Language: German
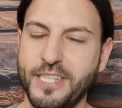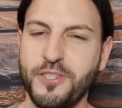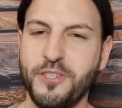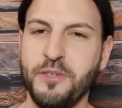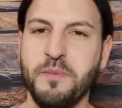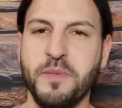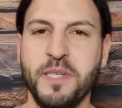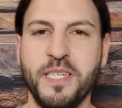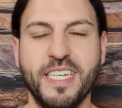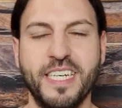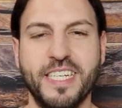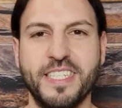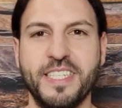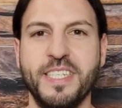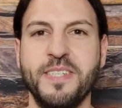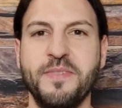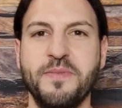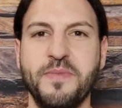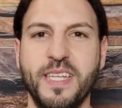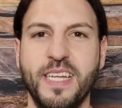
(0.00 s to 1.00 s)
Das stimmt nicht
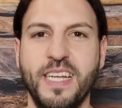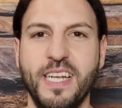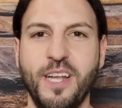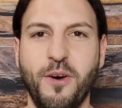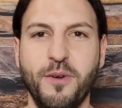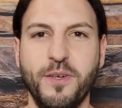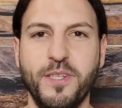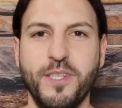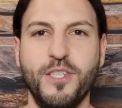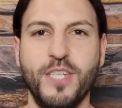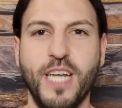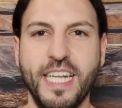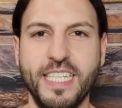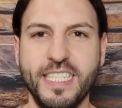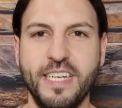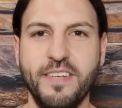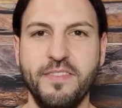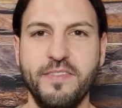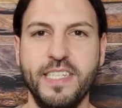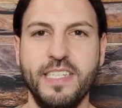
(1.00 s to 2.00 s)
ganz. Laut
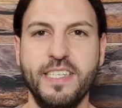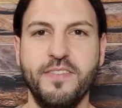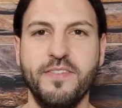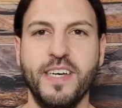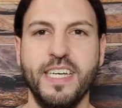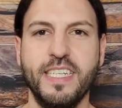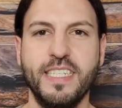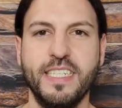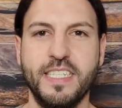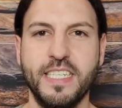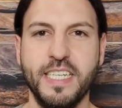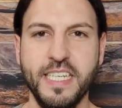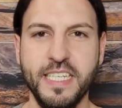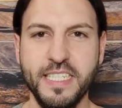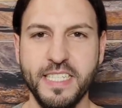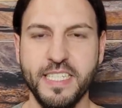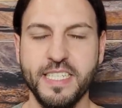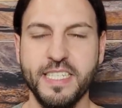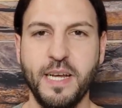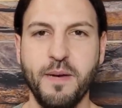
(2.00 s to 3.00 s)
Staatsanwältin waren es
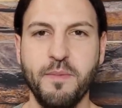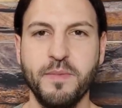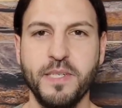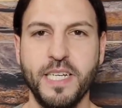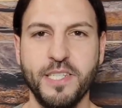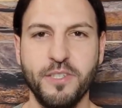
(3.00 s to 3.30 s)
insgesamt,